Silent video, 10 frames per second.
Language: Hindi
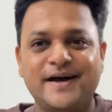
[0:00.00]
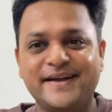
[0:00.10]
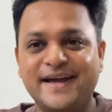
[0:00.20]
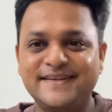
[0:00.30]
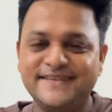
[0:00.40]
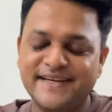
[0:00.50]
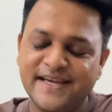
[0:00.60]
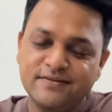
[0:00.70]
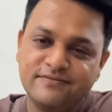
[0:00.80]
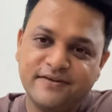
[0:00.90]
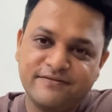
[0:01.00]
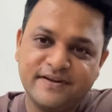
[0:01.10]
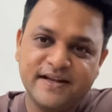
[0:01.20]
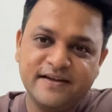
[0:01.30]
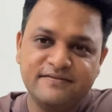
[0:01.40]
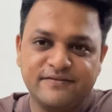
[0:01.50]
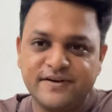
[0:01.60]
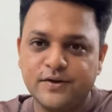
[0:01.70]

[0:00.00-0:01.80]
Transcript: आई कैन से कि 50